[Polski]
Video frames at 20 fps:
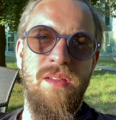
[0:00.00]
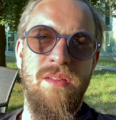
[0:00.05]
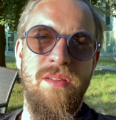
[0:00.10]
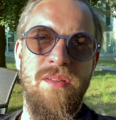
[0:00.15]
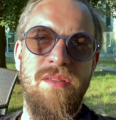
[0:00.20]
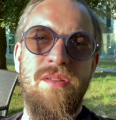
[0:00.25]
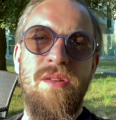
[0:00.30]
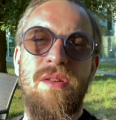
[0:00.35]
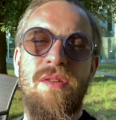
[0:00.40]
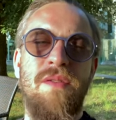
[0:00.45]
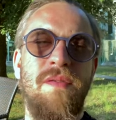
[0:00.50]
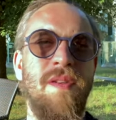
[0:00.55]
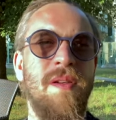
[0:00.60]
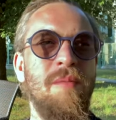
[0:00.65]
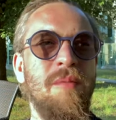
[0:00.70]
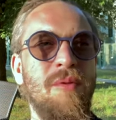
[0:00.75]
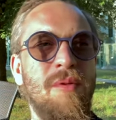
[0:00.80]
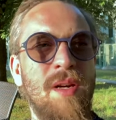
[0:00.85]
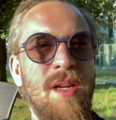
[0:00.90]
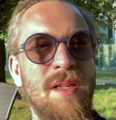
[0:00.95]
Skąd wiem,
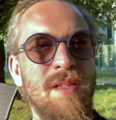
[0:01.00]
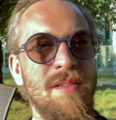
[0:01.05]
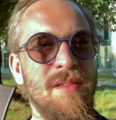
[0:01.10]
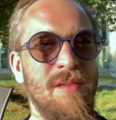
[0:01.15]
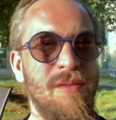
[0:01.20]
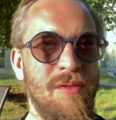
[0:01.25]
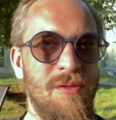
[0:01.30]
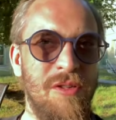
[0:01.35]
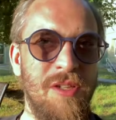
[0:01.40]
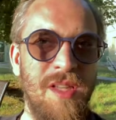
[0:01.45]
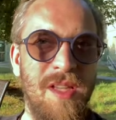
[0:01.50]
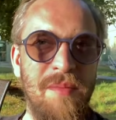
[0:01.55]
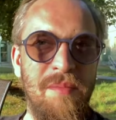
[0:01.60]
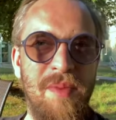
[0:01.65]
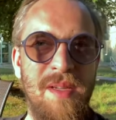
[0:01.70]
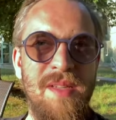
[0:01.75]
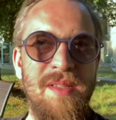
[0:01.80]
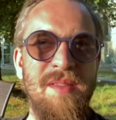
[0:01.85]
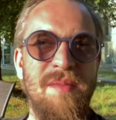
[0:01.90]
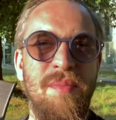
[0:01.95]
która jest godzina
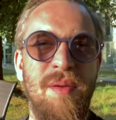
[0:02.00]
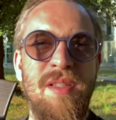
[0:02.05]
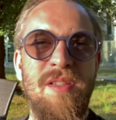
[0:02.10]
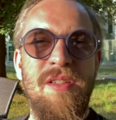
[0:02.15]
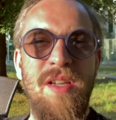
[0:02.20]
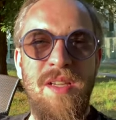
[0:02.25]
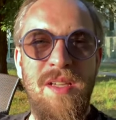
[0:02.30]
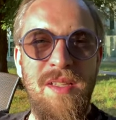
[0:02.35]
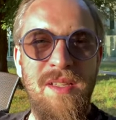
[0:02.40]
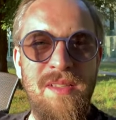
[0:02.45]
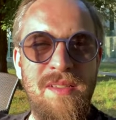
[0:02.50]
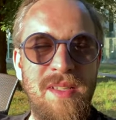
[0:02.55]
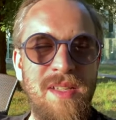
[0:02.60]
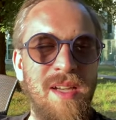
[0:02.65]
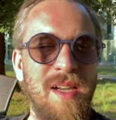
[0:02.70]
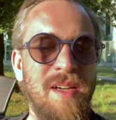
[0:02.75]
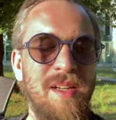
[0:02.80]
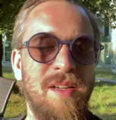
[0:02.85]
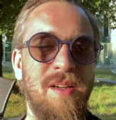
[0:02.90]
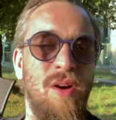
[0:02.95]
bez patrzenia na
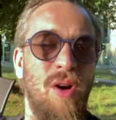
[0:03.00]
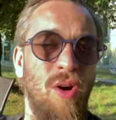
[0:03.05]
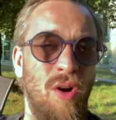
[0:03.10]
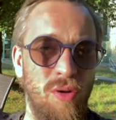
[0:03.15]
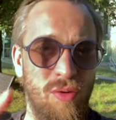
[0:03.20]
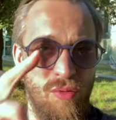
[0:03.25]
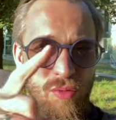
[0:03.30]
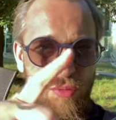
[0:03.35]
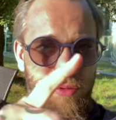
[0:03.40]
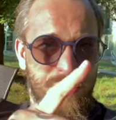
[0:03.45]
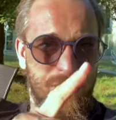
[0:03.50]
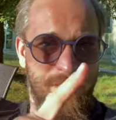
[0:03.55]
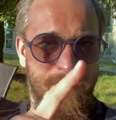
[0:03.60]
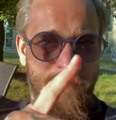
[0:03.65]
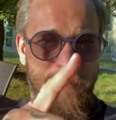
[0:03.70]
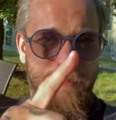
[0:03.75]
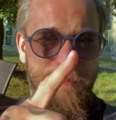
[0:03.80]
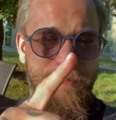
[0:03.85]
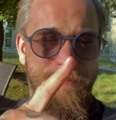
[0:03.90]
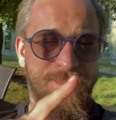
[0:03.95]
zegarek? Otóż,
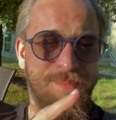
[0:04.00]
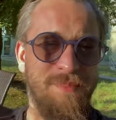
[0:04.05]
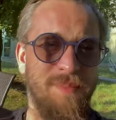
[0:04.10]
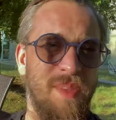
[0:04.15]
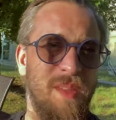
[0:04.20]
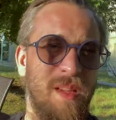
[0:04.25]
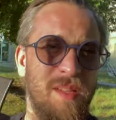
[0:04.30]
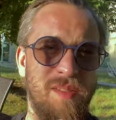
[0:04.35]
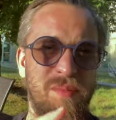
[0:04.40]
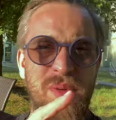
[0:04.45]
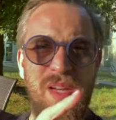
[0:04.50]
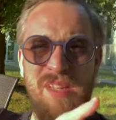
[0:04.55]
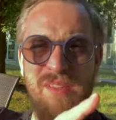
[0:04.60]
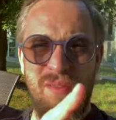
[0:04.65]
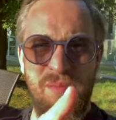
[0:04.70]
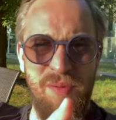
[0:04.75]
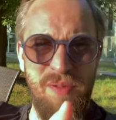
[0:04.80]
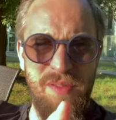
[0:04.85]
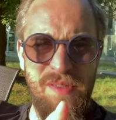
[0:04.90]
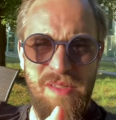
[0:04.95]
to jest bardzo
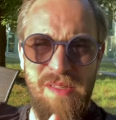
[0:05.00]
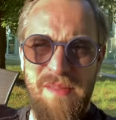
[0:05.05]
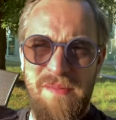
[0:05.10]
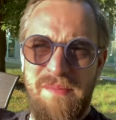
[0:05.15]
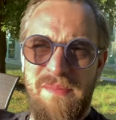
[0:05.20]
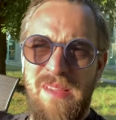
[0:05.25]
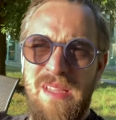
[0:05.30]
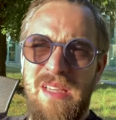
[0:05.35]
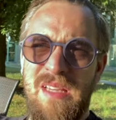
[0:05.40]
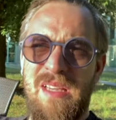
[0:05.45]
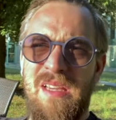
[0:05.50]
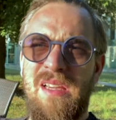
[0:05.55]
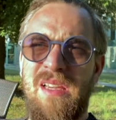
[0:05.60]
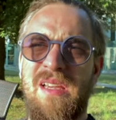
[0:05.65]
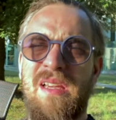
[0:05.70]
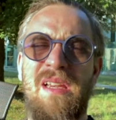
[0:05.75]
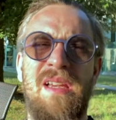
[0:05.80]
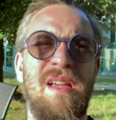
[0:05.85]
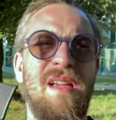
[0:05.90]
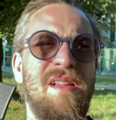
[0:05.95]
proste.
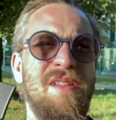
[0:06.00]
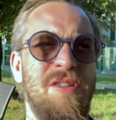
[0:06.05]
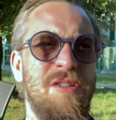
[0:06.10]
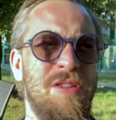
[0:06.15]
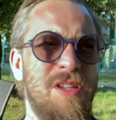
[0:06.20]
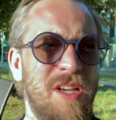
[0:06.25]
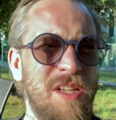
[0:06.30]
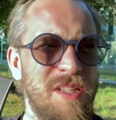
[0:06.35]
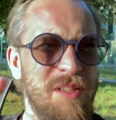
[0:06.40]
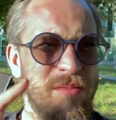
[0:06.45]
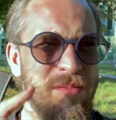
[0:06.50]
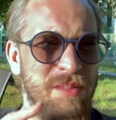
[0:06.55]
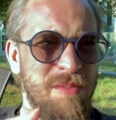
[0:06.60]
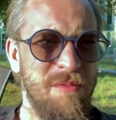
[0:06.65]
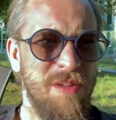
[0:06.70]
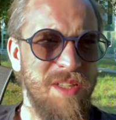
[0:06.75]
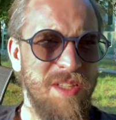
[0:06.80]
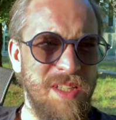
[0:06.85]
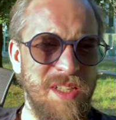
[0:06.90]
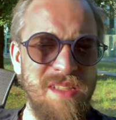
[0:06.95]
Dzisiaj na
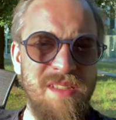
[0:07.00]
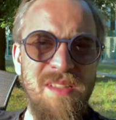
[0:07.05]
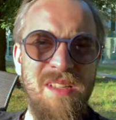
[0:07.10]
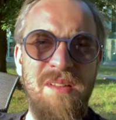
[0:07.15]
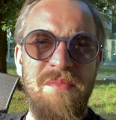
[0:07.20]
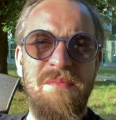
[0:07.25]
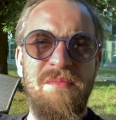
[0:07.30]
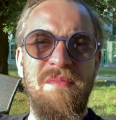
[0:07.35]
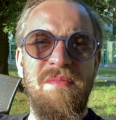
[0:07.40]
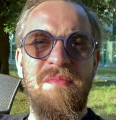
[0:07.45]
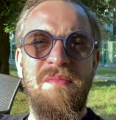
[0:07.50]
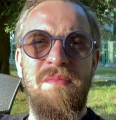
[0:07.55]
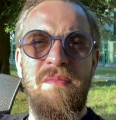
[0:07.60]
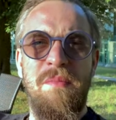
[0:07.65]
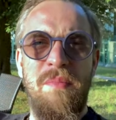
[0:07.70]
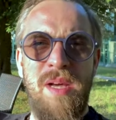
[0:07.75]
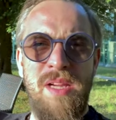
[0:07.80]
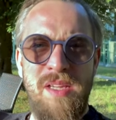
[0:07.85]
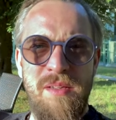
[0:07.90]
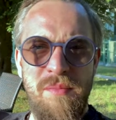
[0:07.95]
przykład jestem
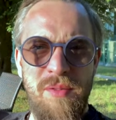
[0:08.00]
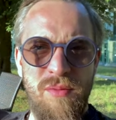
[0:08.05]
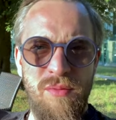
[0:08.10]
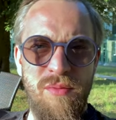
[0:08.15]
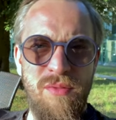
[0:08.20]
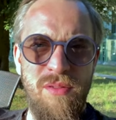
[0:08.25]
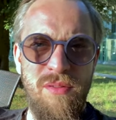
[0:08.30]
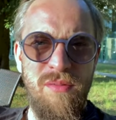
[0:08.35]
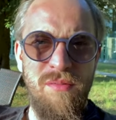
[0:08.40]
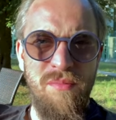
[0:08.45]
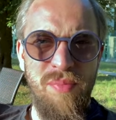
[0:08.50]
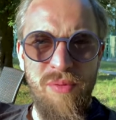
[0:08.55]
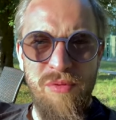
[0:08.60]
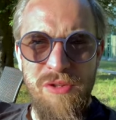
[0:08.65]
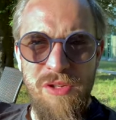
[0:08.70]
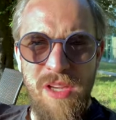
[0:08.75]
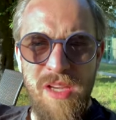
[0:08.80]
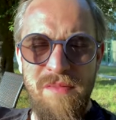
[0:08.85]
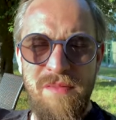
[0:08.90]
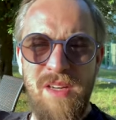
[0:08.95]
parę minut
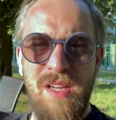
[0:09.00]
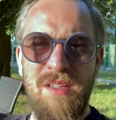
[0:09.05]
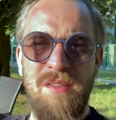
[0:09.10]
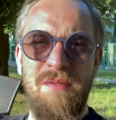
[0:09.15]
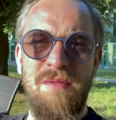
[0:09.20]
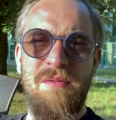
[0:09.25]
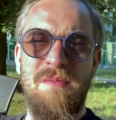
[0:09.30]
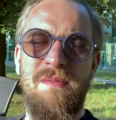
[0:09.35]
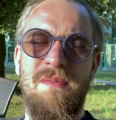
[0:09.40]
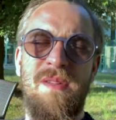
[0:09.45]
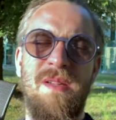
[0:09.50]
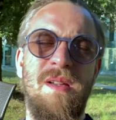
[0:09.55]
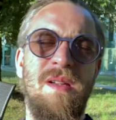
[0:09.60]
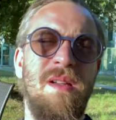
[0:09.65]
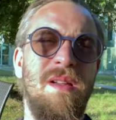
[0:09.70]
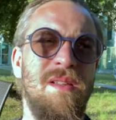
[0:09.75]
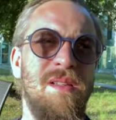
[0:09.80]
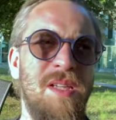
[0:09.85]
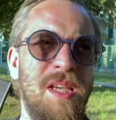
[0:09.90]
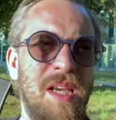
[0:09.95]
później w radiu.
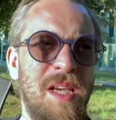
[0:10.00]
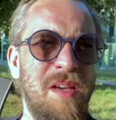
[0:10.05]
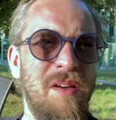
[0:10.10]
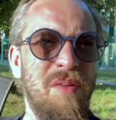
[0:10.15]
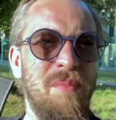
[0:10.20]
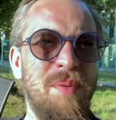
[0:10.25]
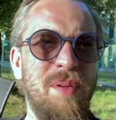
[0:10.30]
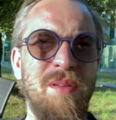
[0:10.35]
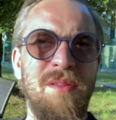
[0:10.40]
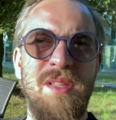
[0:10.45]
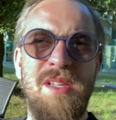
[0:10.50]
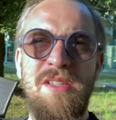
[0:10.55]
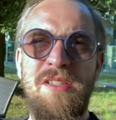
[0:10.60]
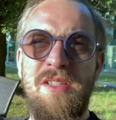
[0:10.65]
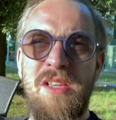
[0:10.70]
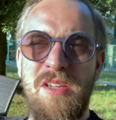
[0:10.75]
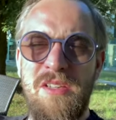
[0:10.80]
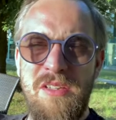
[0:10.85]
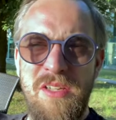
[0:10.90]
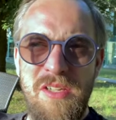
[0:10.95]
Nie o
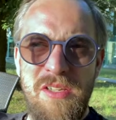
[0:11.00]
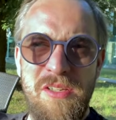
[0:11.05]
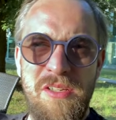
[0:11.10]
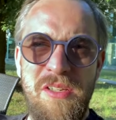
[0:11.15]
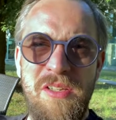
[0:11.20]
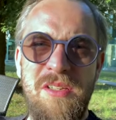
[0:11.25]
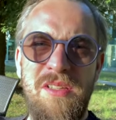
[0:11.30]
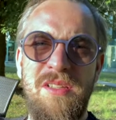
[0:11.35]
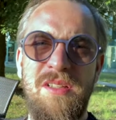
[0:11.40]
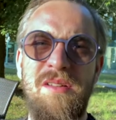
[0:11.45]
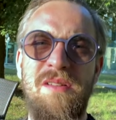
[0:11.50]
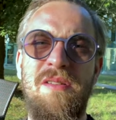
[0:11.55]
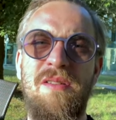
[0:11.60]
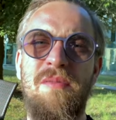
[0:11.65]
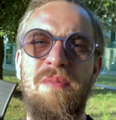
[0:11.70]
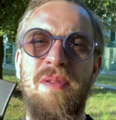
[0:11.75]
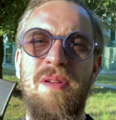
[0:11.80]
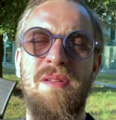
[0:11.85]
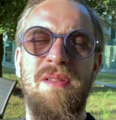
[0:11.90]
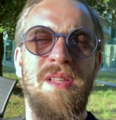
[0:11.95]
5.40, tylko o
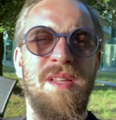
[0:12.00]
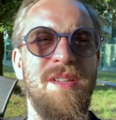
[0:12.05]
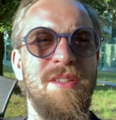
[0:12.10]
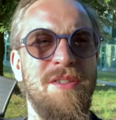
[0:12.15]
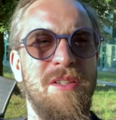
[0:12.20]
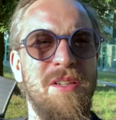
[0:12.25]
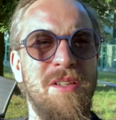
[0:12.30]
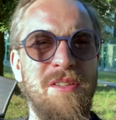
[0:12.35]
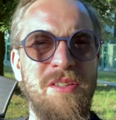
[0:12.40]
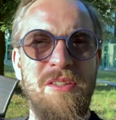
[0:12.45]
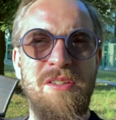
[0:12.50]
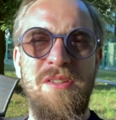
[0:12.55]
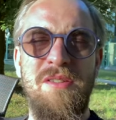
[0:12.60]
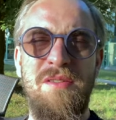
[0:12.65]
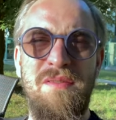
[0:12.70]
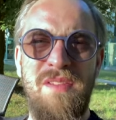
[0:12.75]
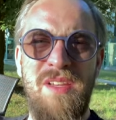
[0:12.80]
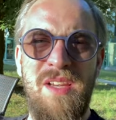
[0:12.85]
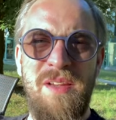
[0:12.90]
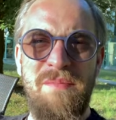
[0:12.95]

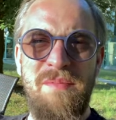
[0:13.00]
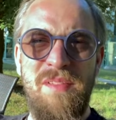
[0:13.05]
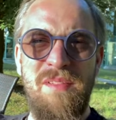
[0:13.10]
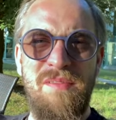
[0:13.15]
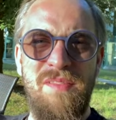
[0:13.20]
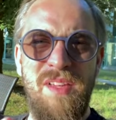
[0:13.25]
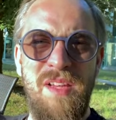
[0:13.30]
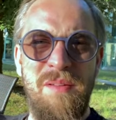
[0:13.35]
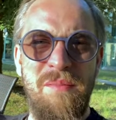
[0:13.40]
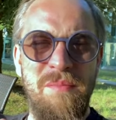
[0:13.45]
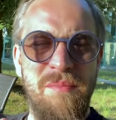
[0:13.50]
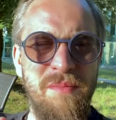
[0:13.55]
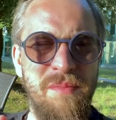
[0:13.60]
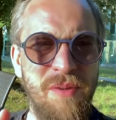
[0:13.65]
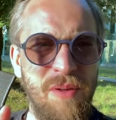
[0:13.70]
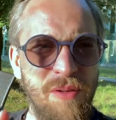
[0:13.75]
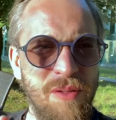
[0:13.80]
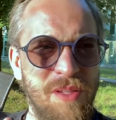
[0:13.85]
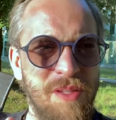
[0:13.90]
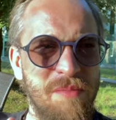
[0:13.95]
5.42. I wiem
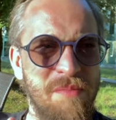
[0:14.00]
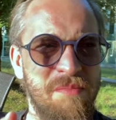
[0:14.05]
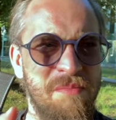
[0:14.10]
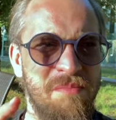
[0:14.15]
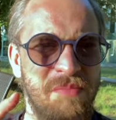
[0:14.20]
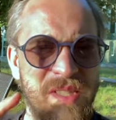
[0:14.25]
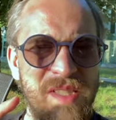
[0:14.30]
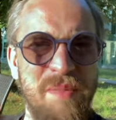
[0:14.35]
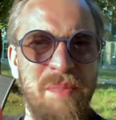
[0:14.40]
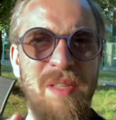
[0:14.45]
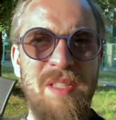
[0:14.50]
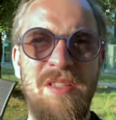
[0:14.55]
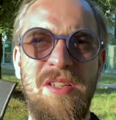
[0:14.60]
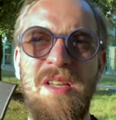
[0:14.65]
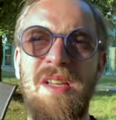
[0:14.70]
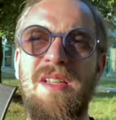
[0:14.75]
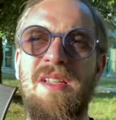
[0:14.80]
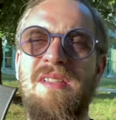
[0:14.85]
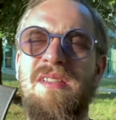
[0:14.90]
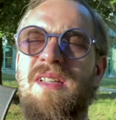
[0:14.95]
o tym bez
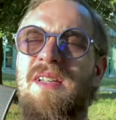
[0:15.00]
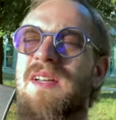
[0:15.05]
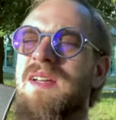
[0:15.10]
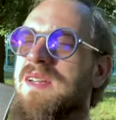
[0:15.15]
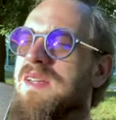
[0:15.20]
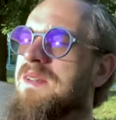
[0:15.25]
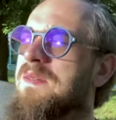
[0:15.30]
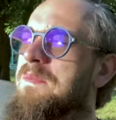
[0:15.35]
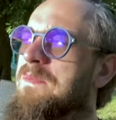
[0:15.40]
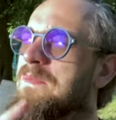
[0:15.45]
patrzenia na zegarek.